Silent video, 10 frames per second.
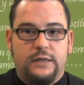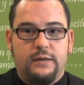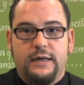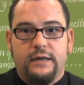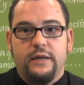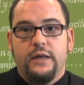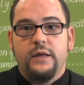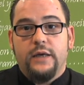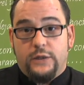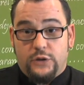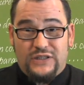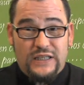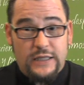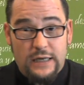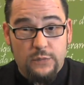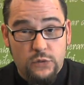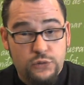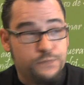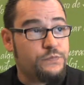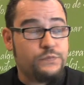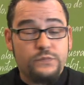trabajar. Entonces, si tenemos